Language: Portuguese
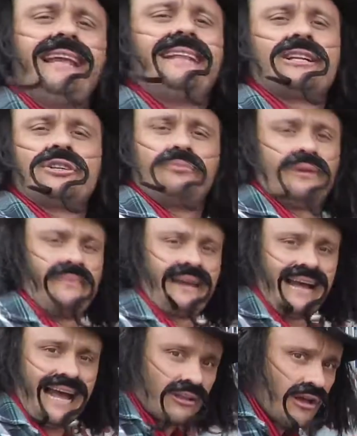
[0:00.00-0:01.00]
líder
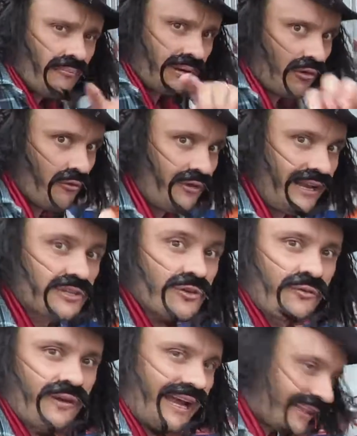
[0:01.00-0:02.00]
supermercado para conferir essa
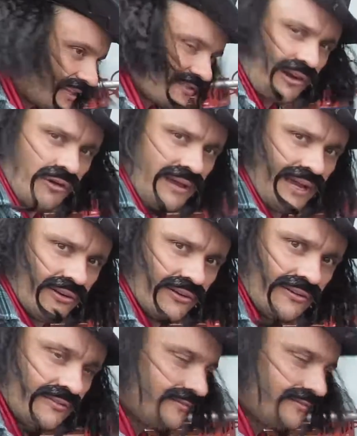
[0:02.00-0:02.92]
oferta. Vem comigo!